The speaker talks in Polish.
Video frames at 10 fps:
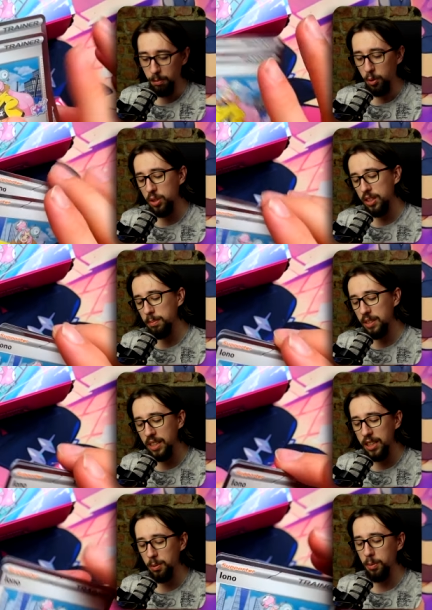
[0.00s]
Można tymi
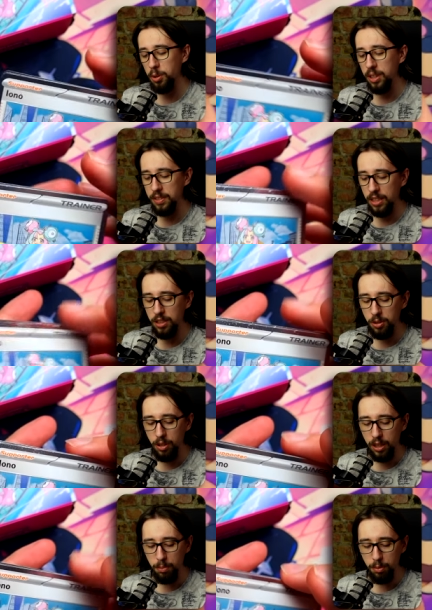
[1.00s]
grać, można wsadzić
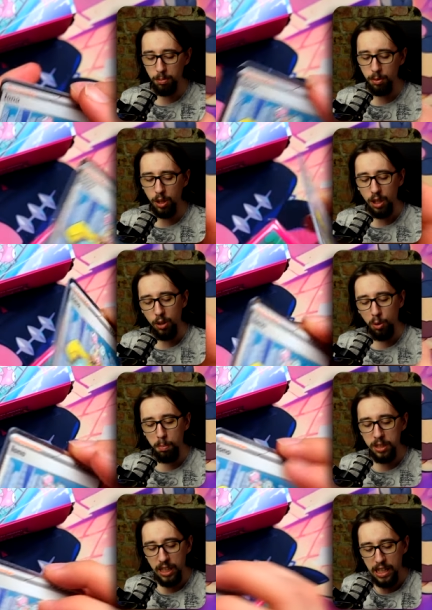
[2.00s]
do albumu. U
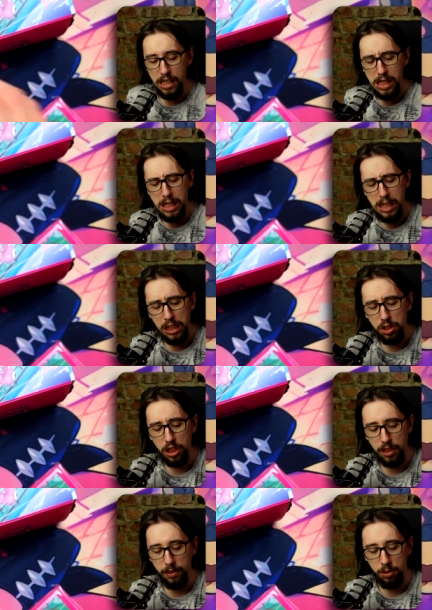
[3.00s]
mnie e,
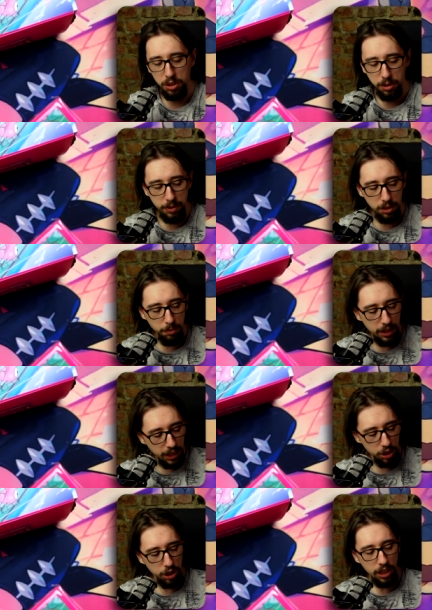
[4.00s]
jeszcze nie wiem, co z nimi zrobię,
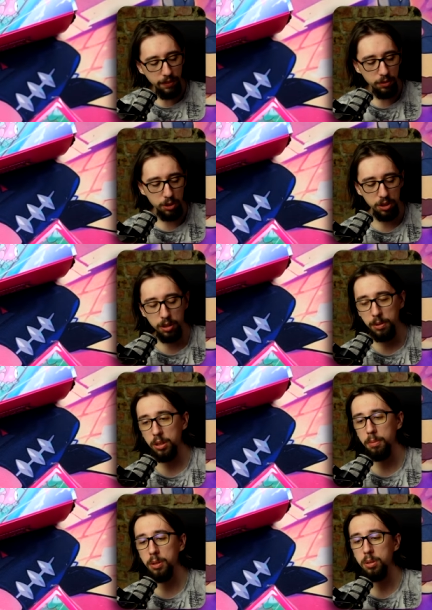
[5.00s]
jeszcze nie wiem, co z nimi
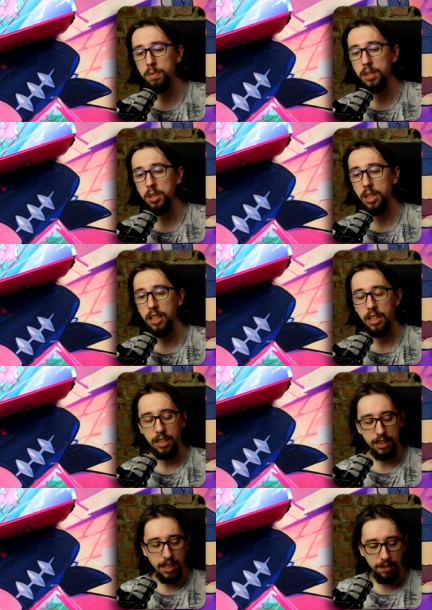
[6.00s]
zrobię. Oczywiście
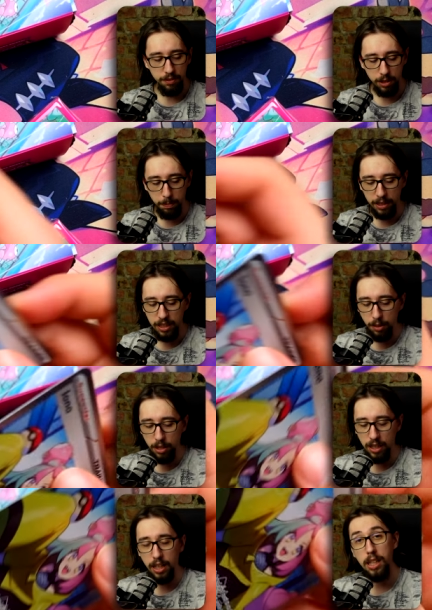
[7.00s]
ta
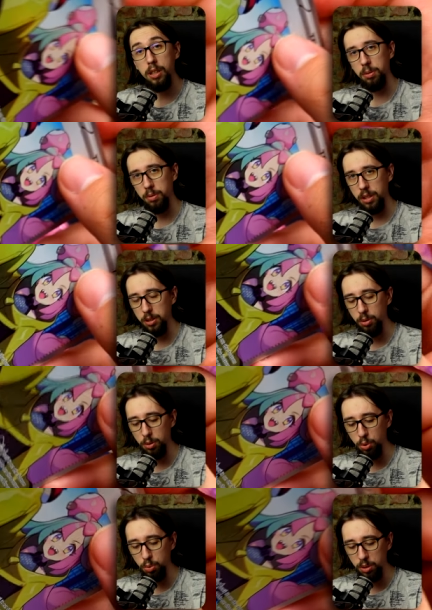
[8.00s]
wspaniała Iono leci do
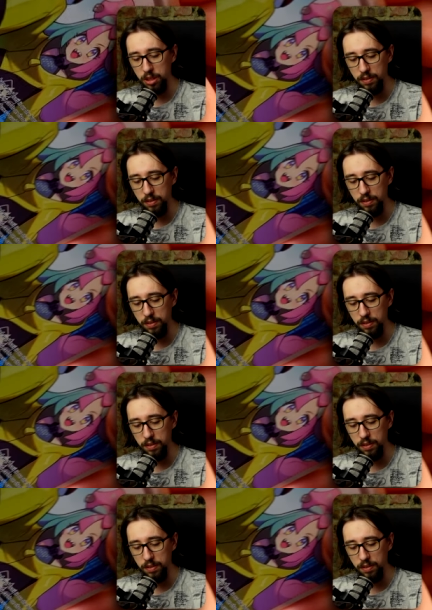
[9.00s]
koszulki.